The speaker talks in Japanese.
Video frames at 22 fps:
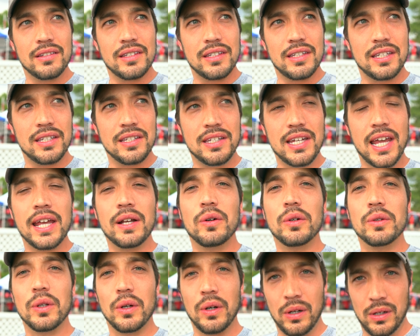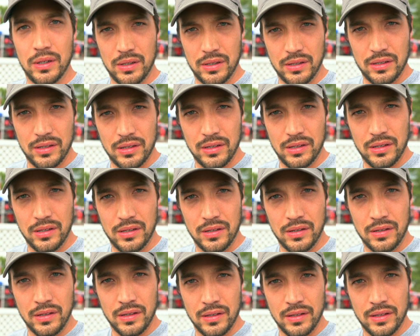ちっちゃいこと
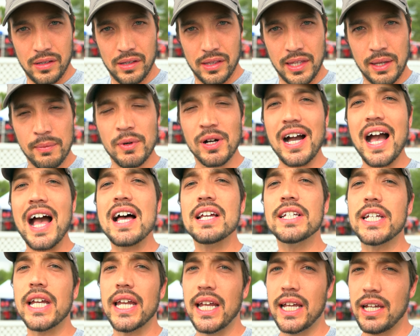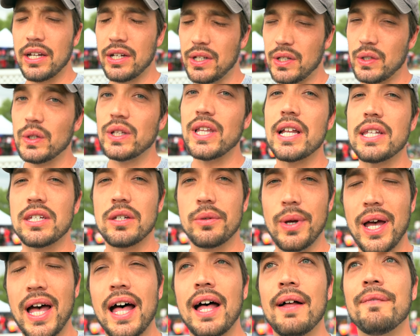でも感謝できる人たち
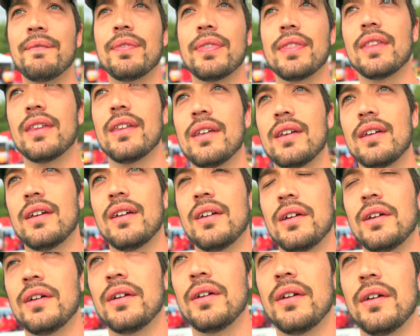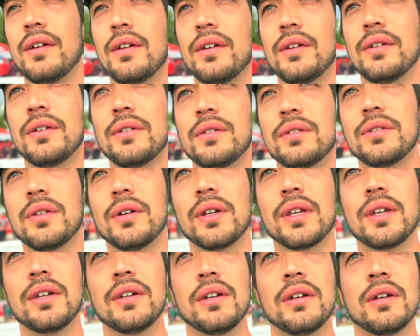はそ
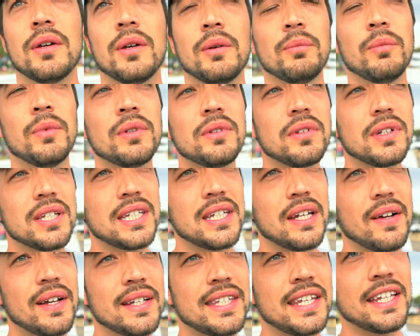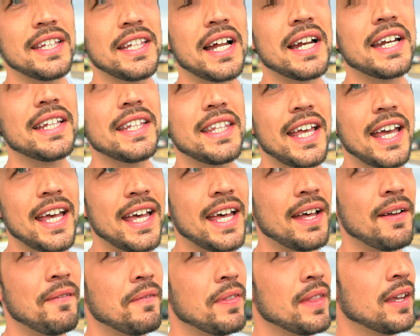ういうもっと幸せになれ
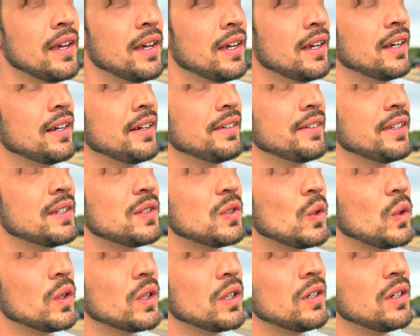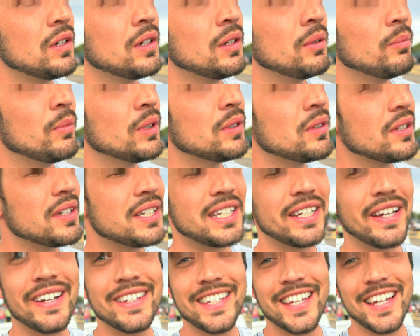て、そういうもっと
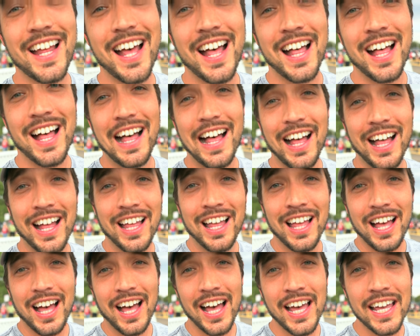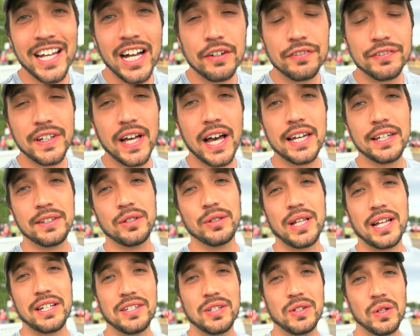幸せな愛が深い人
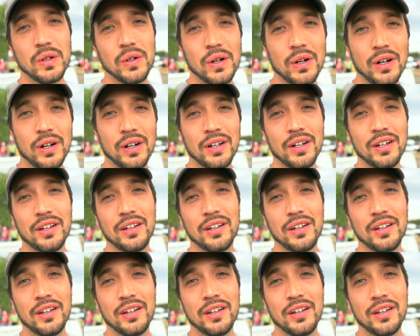たちと